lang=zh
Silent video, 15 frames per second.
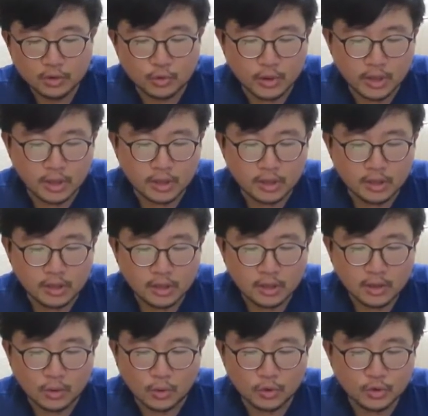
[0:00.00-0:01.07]
所以
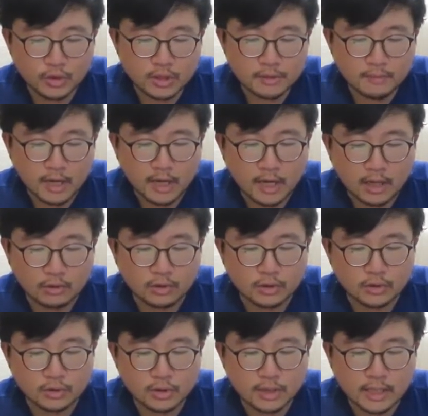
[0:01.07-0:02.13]
我觉得是蛮好
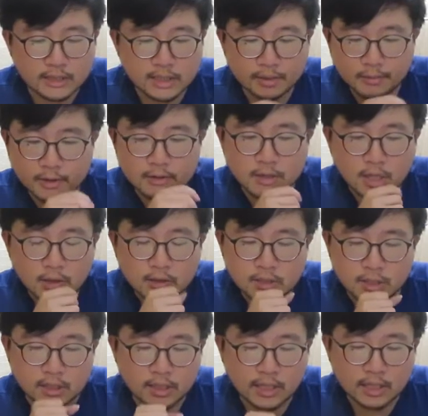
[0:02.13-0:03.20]
的，就是它上面
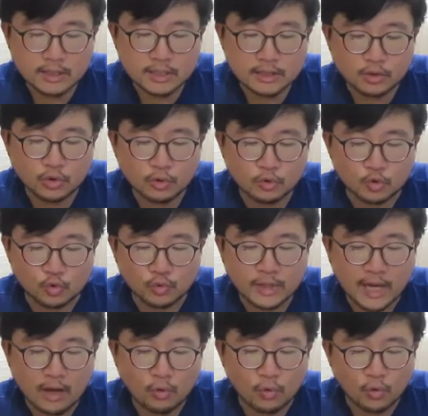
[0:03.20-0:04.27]
其实它就主
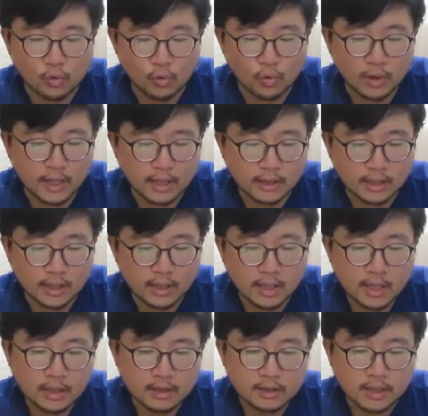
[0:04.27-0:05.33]
打火锅啦，
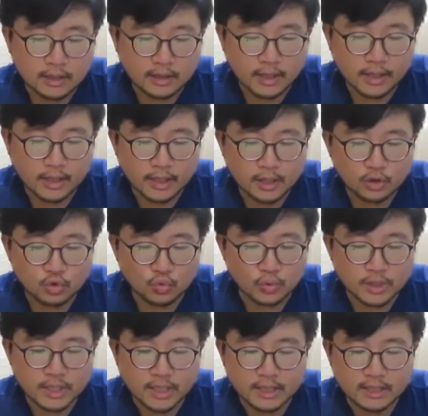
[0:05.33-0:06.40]
那你也可以煮
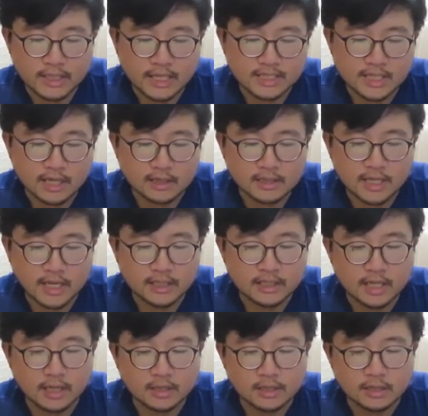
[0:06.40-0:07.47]
一些家常菜
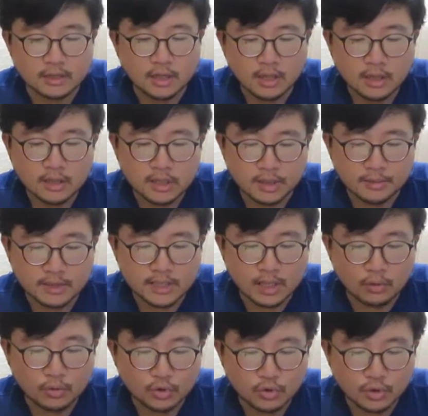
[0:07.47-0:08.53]
这样子。基本
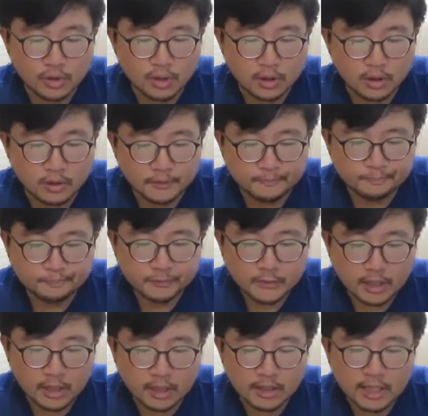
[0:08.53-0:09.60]
上我觉得。
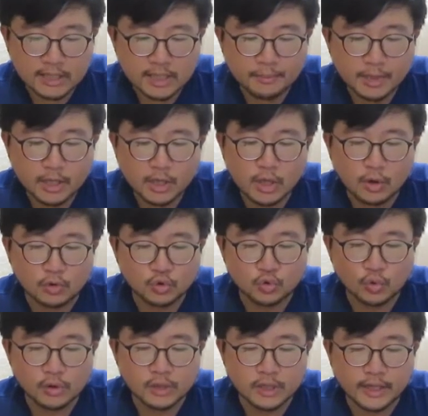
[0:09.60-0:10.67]
那它上面也有
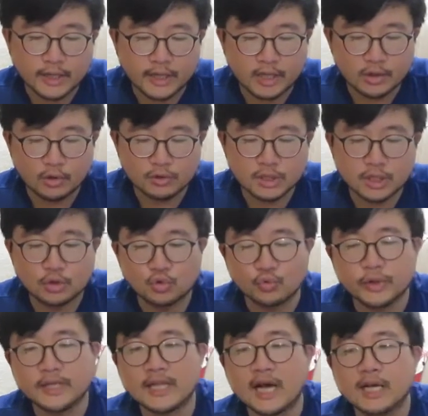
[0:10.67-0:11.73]
说，你也可以用这个煮
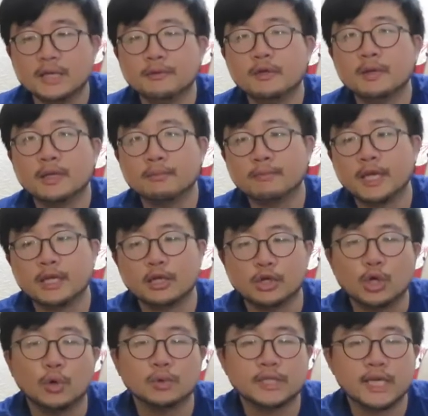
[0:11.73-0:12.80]
意大利面面的
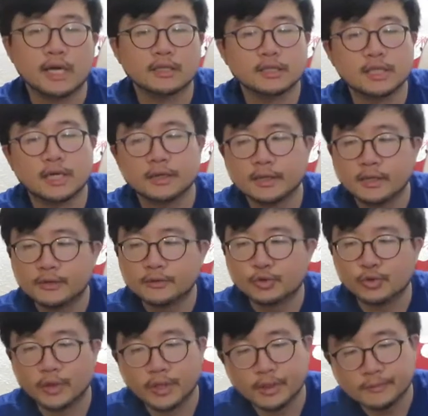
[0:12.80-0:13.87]
肉酱这样，
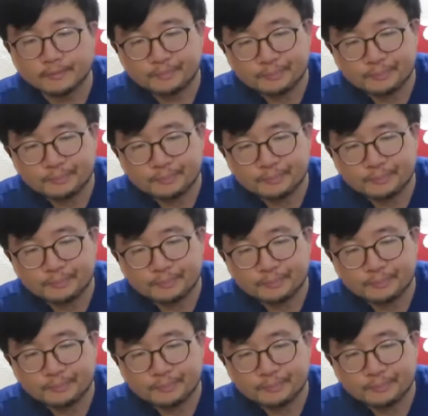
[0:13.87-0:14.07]
所以